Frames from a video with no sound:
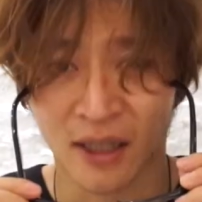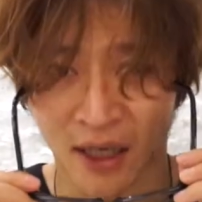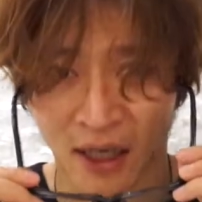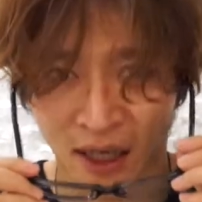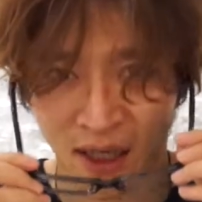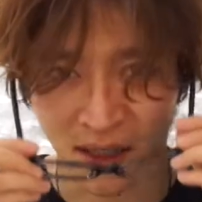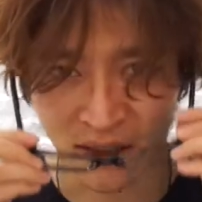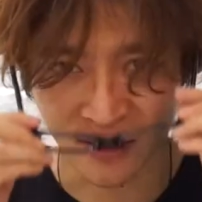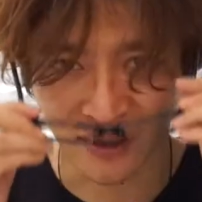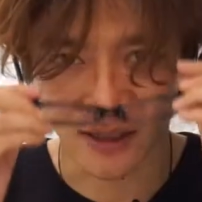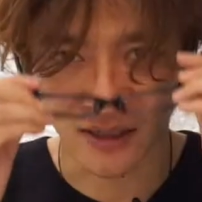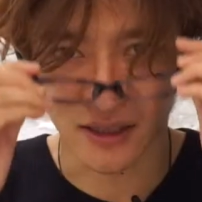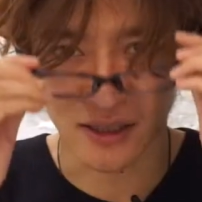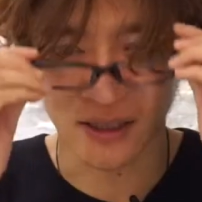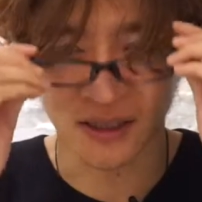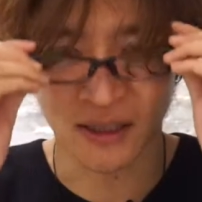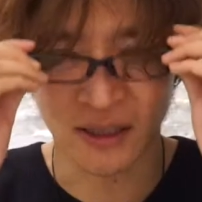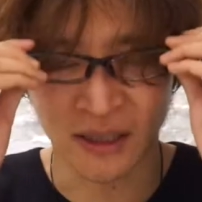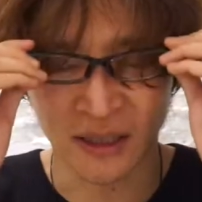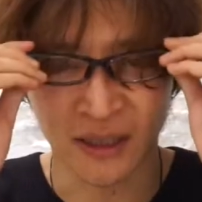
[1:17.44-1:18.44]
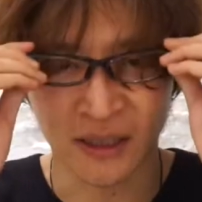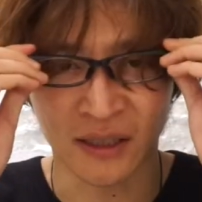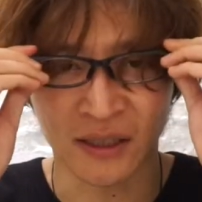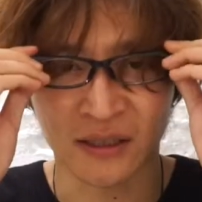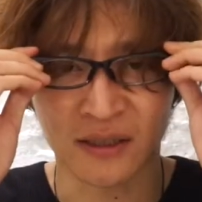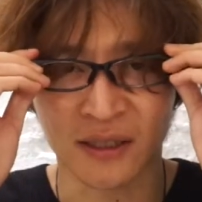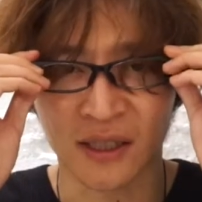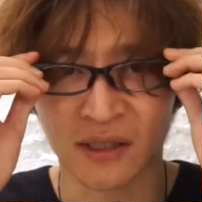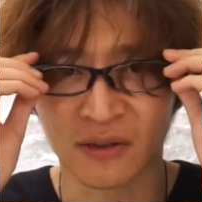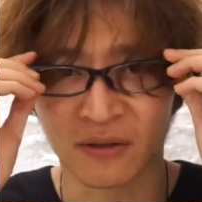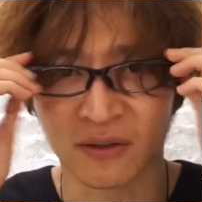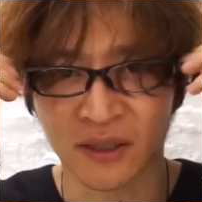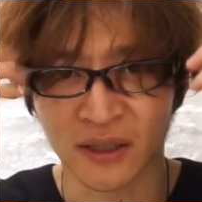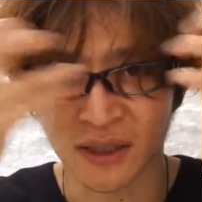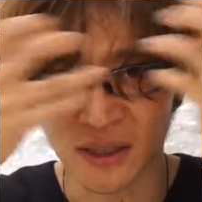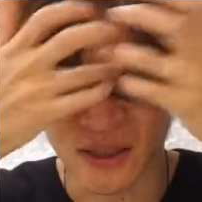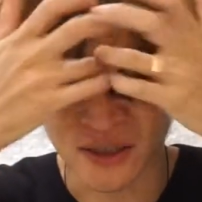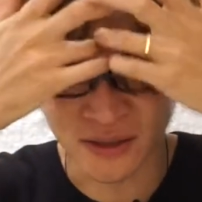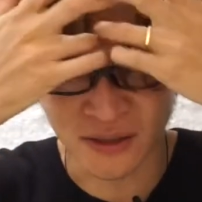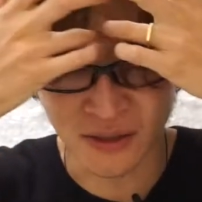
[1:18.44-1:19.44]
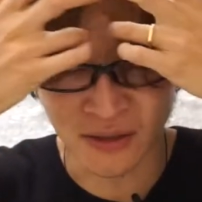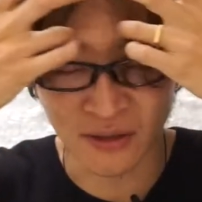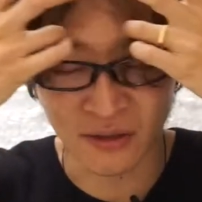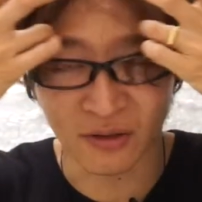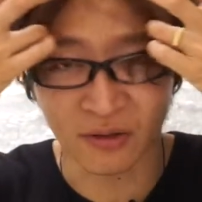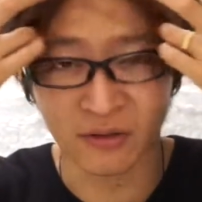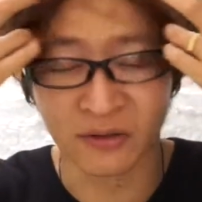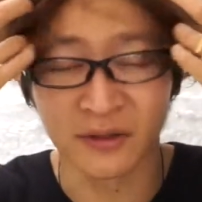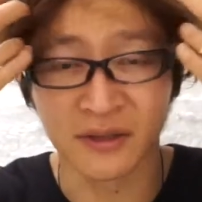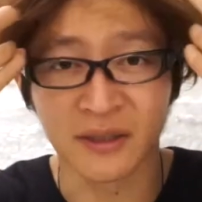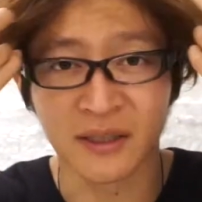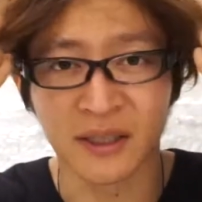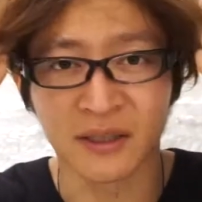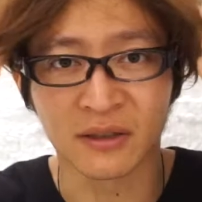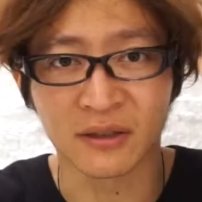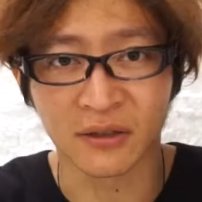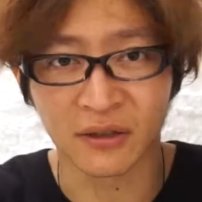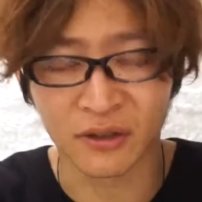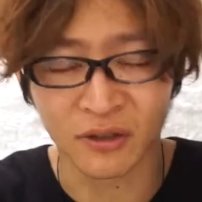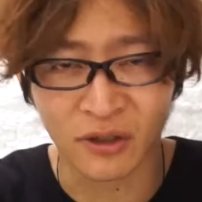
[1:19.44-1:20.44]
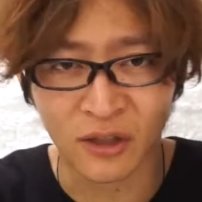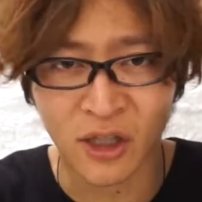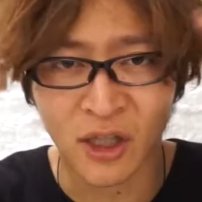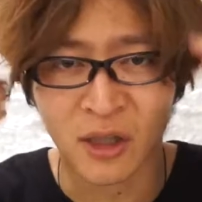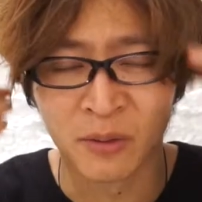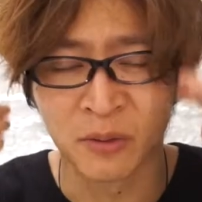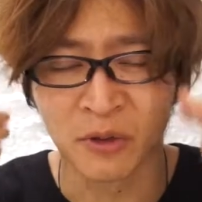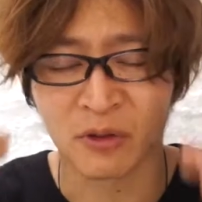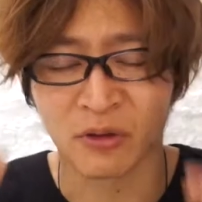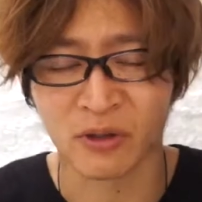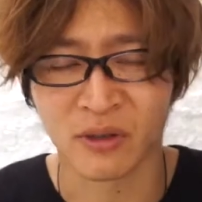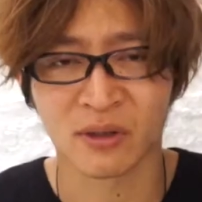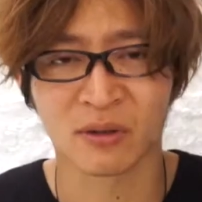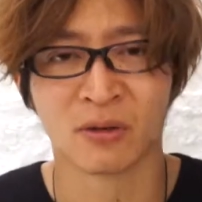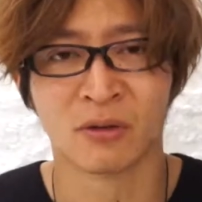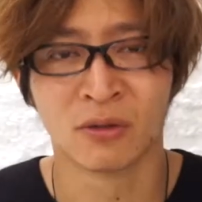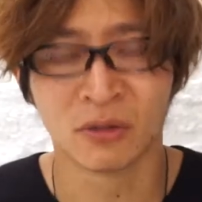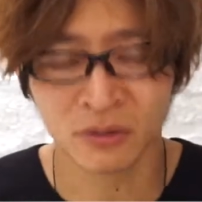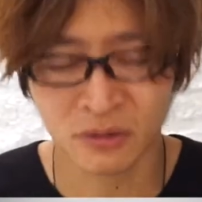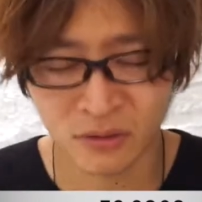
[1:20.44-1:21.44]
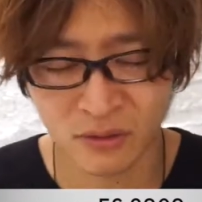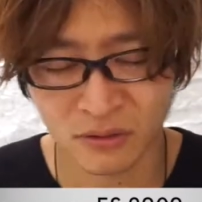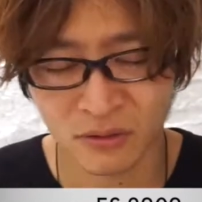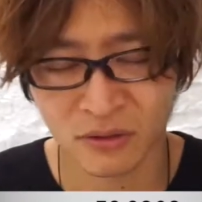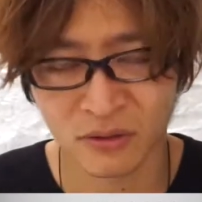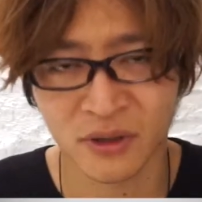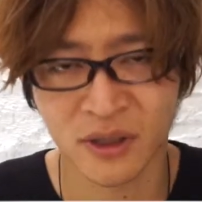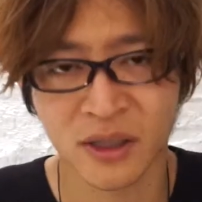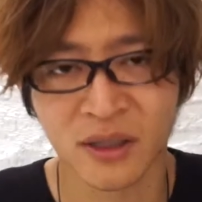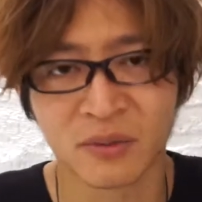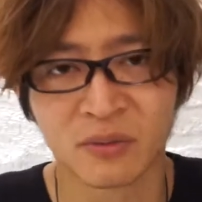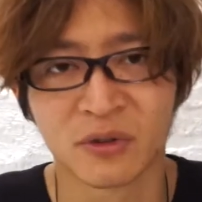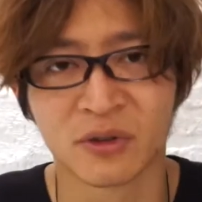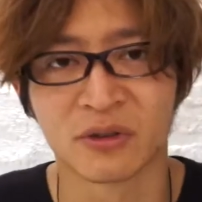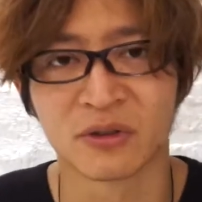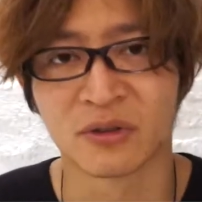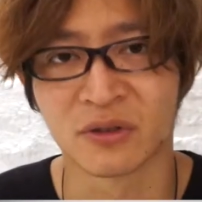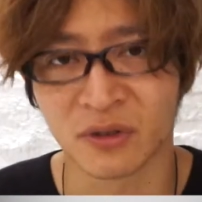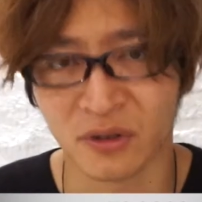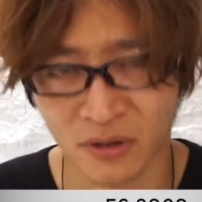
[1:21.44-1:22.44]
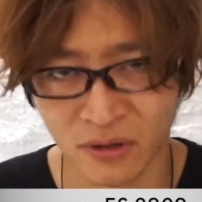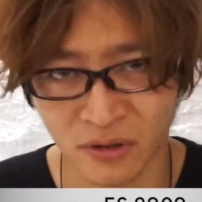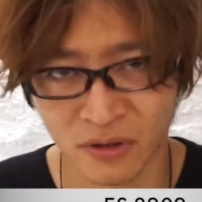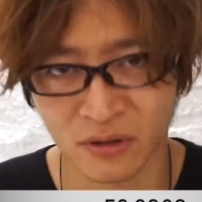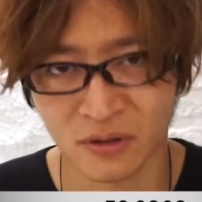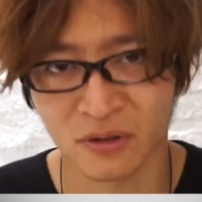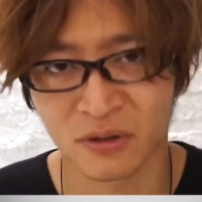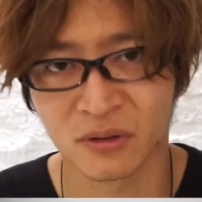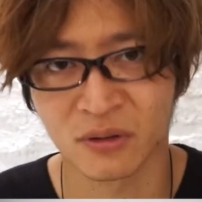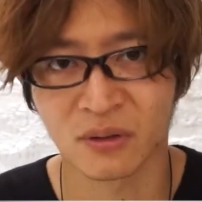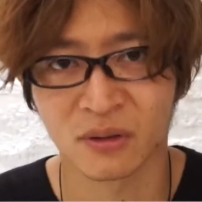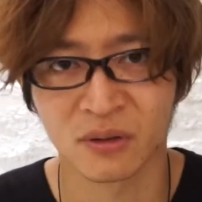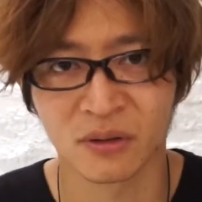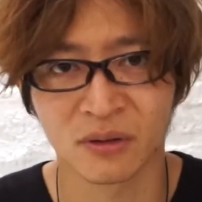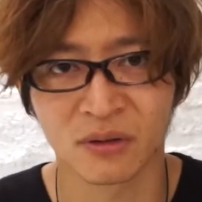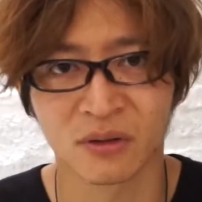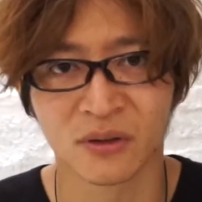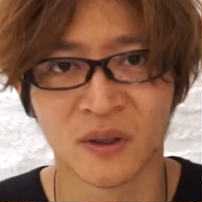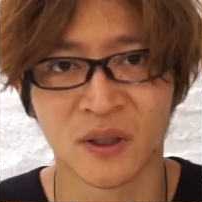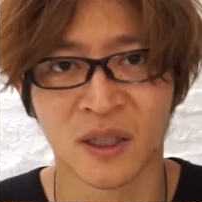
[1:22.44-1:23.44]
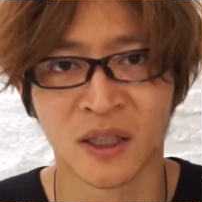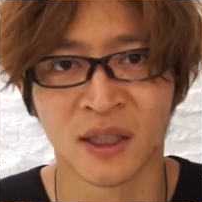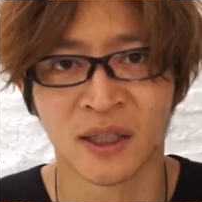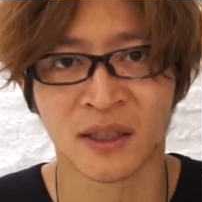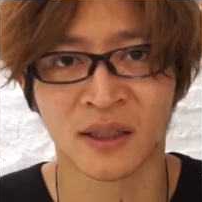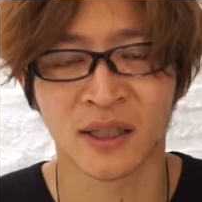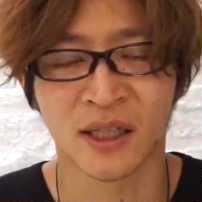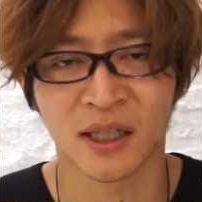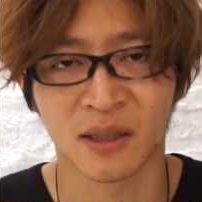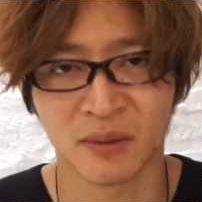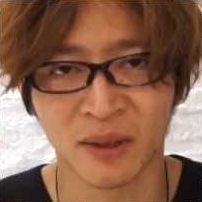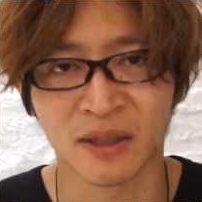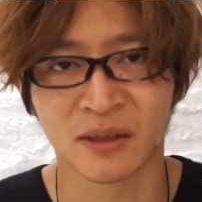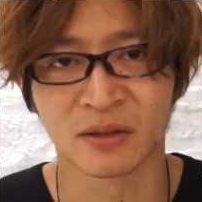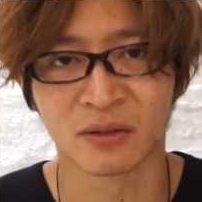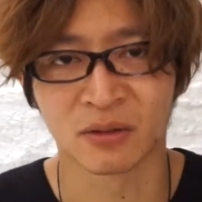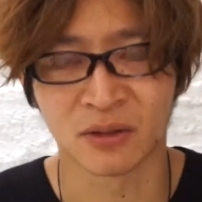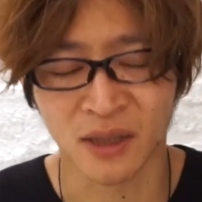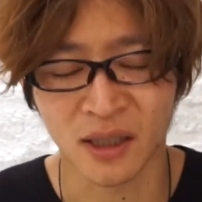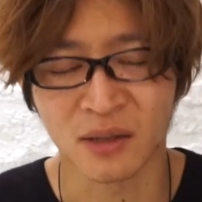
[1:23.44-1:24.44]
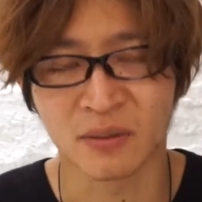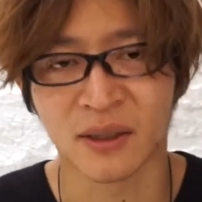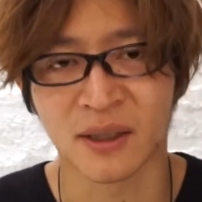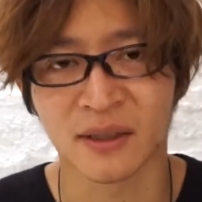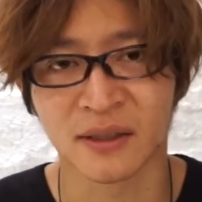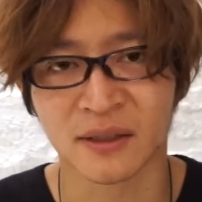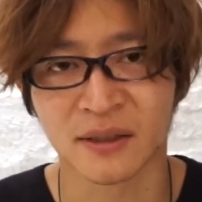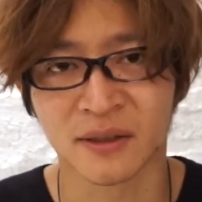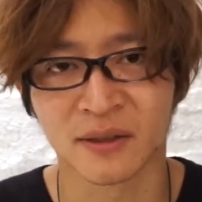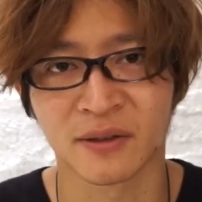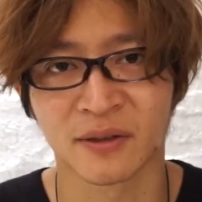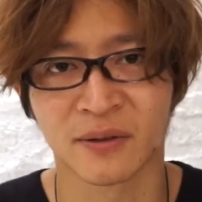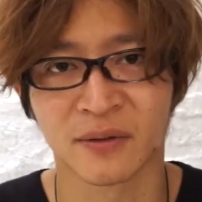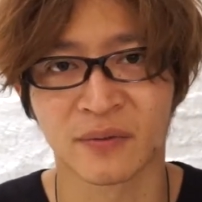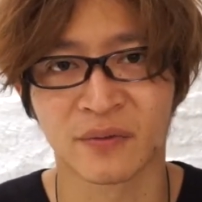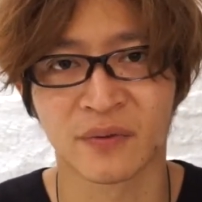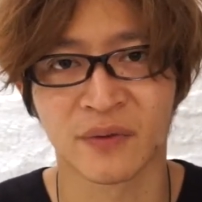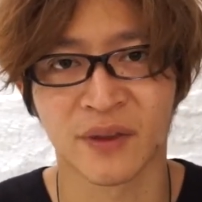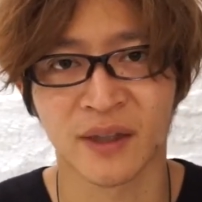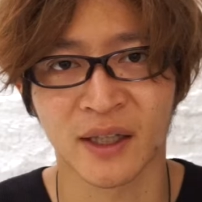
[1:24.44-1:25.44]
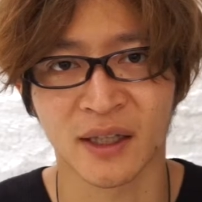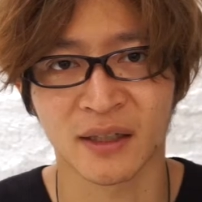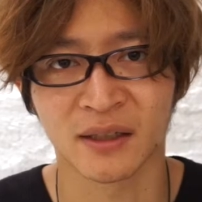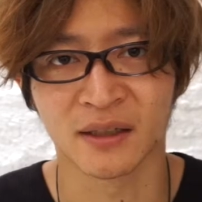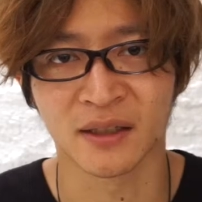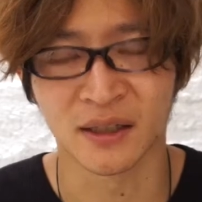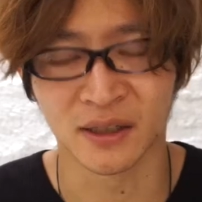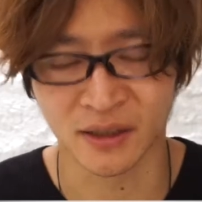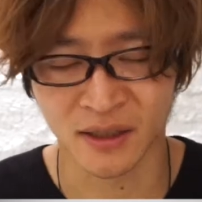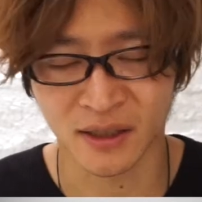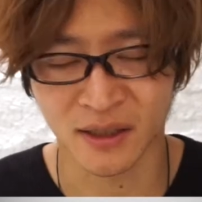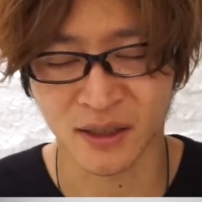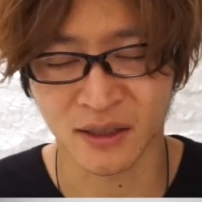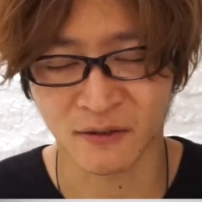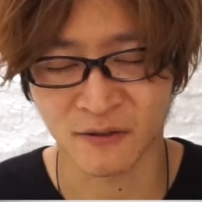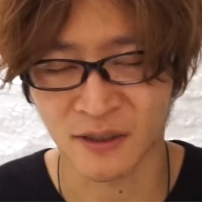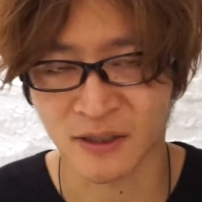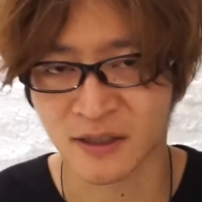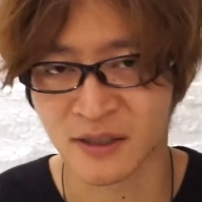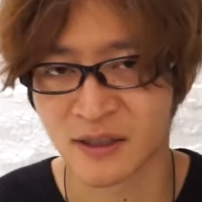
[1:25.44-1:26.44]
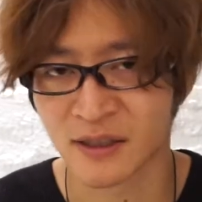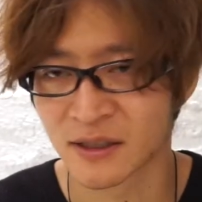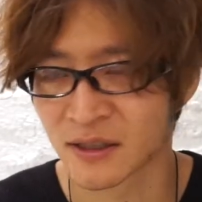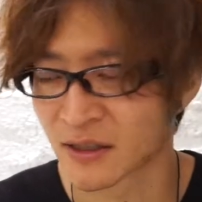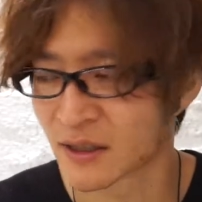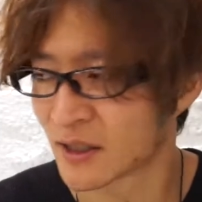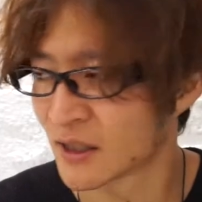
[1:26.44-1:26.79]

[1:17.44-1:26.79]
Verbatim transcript: 8202です。本セルロイド。もうこれは本当にもうずっと定番、ド定番で人気があります。